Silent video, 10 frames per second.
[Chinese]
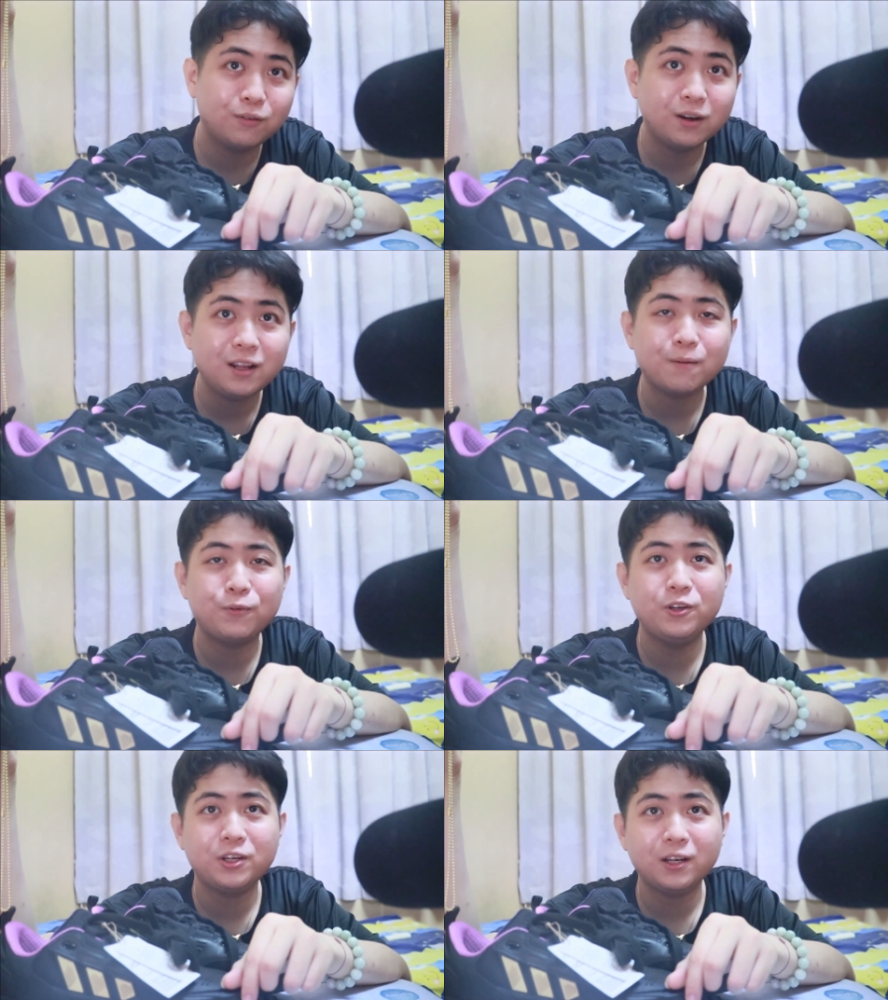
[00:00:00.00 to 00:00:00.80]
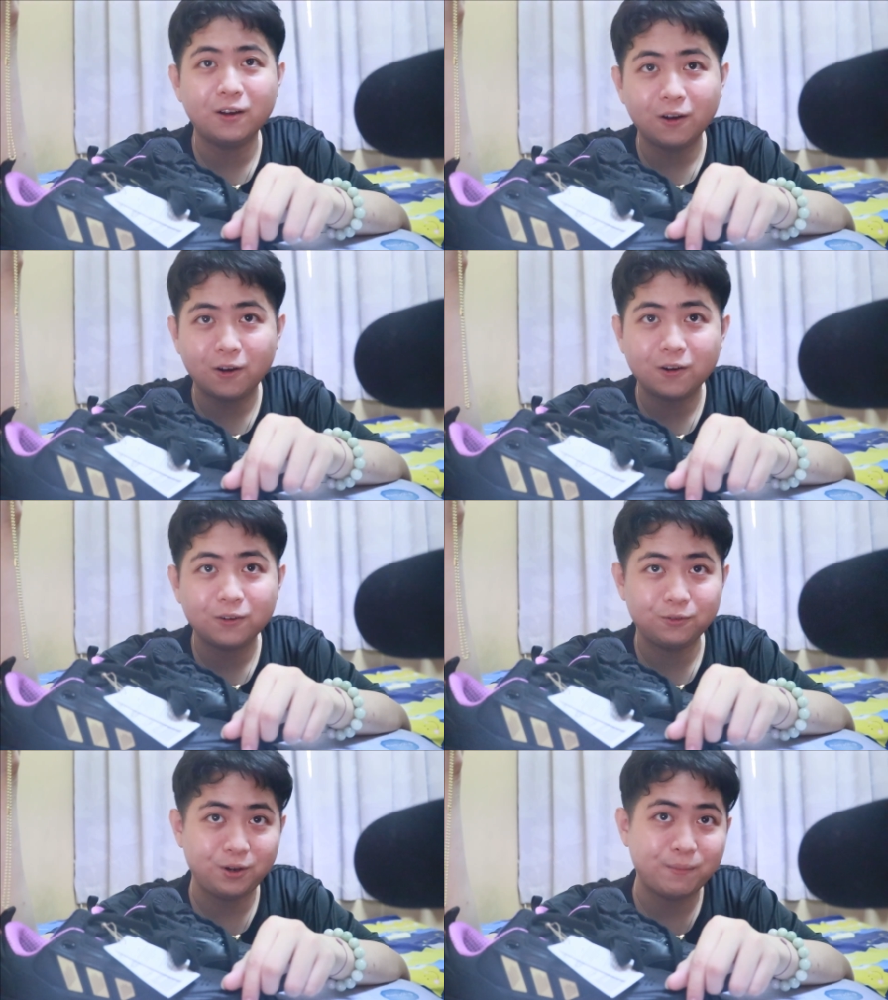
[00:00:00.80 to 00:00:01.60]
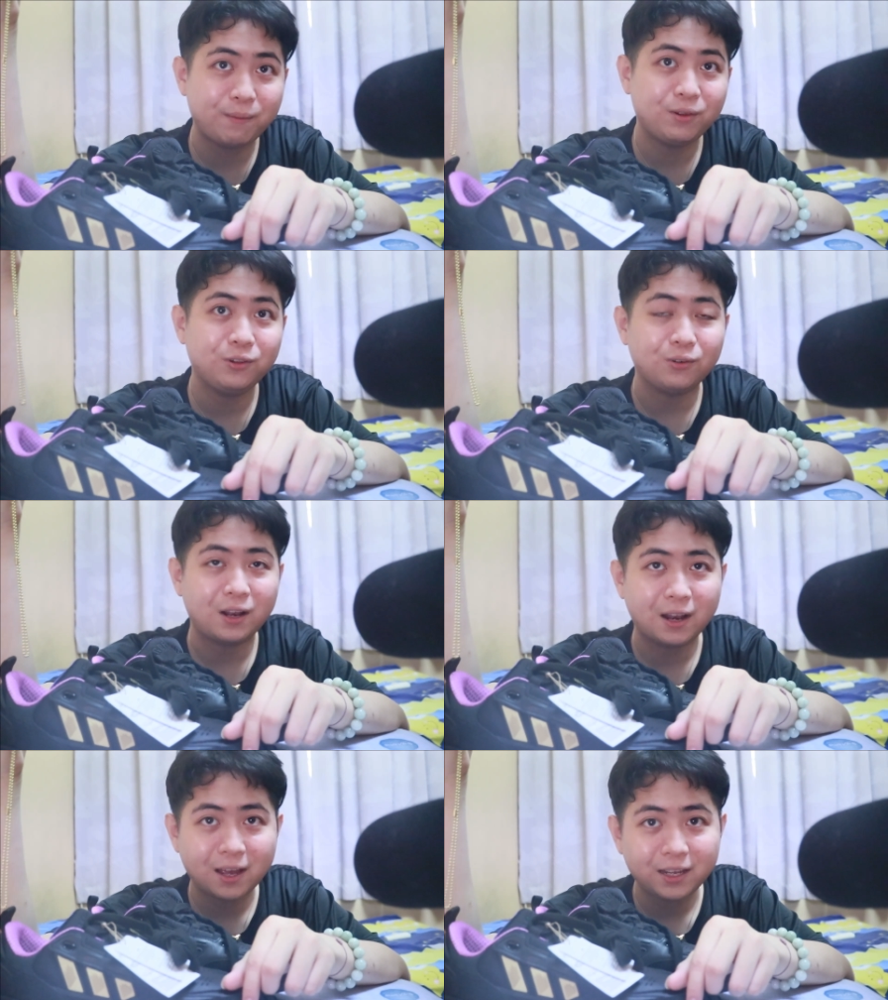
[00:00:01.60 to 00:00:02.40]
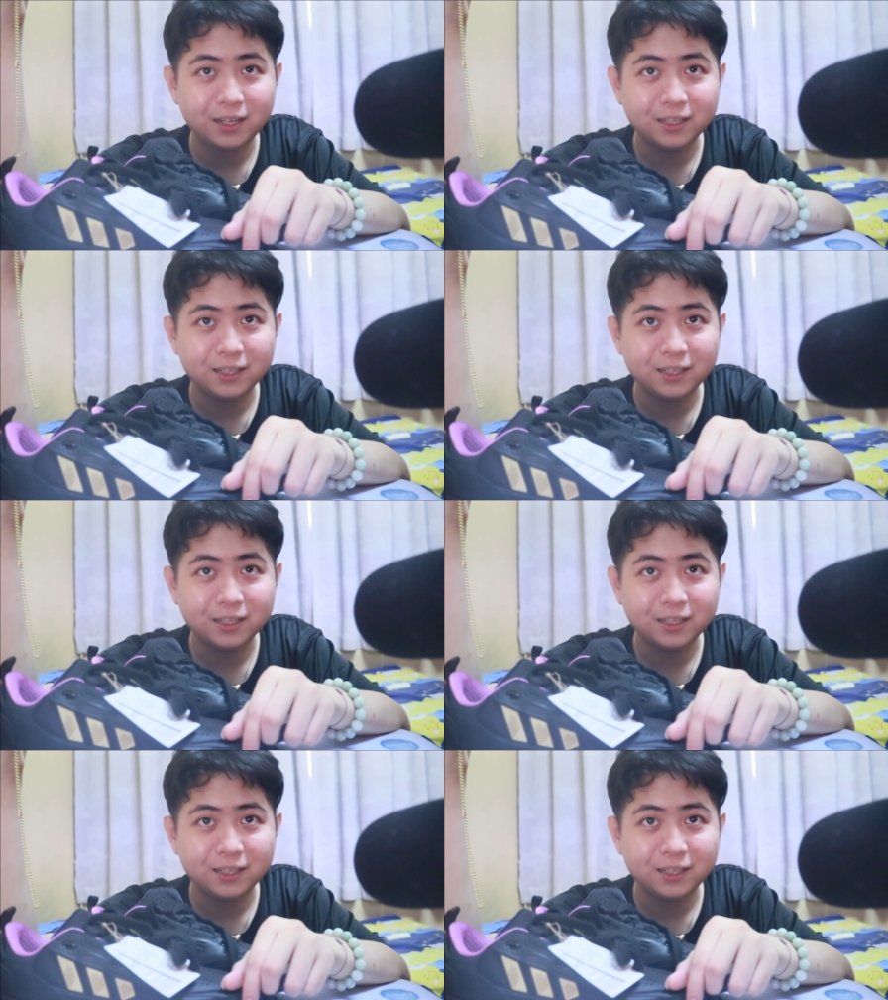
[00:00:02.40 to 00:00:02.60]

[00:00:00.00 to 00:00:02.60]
Really appreciate all. Remember to like